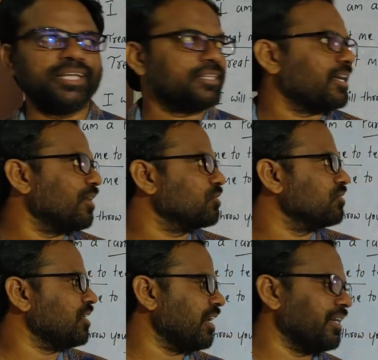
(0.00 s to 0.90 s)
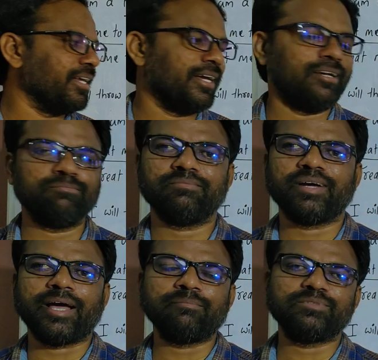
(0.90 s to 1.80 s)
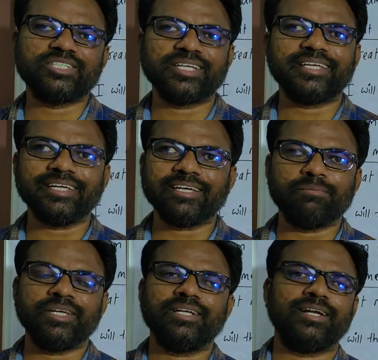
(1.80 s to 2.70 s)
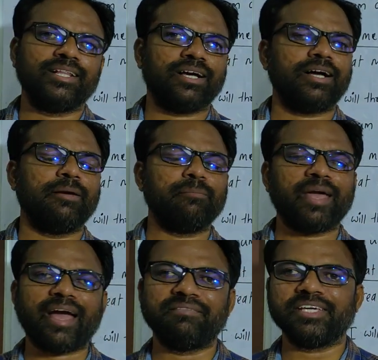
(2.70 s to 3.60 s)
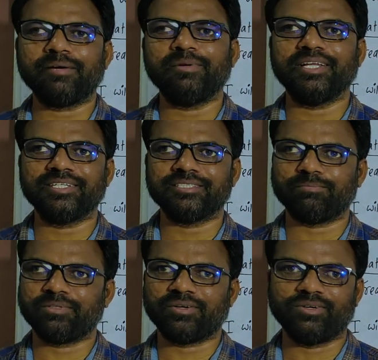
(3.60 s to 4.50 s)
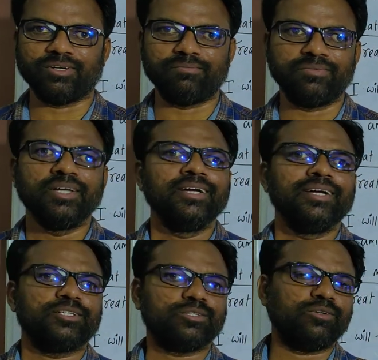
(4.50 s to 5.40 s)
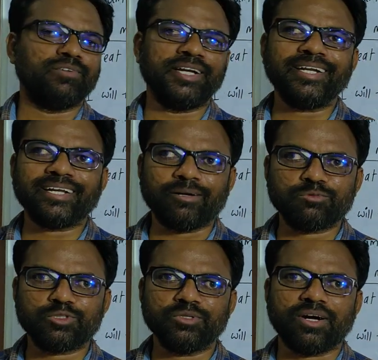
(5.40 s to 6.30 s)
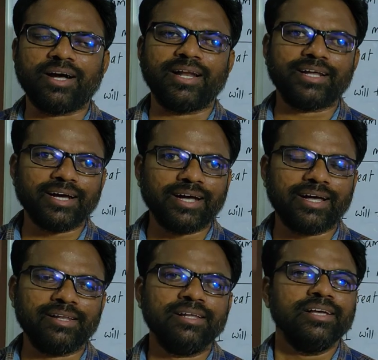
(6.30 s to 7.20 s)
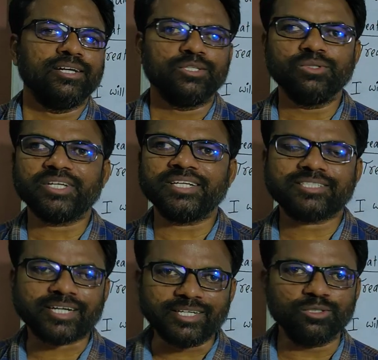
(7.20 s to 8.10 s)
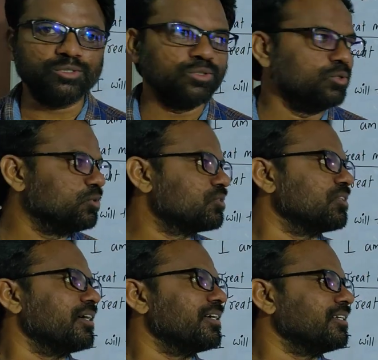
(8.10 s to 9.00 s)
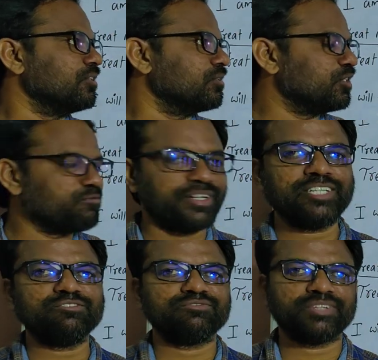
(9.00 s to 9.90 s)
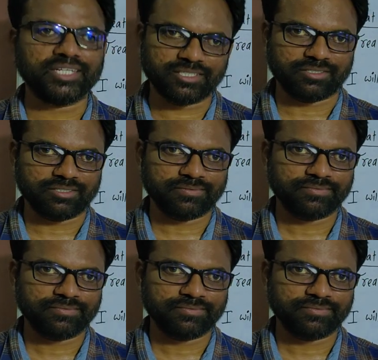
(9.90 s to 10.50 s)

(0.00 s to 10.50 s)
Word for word: బీర్ తాగుతున్నా అంటే ఐఎమ్ ఐఎమ్ డ్రింకింగ్ ఏ బీర్ లేదా ఐఎమ్ హ్యావింగ్ ఏ బీర్ అని చెప్తా ఉంటాం సో వెన్ ఇట్ కమ్స్ టు ఆల్కహాల్ యూ కెన్ ట్రై టు యూజ్ యూనో డిఫరెంట్ ఫ్రేజెస్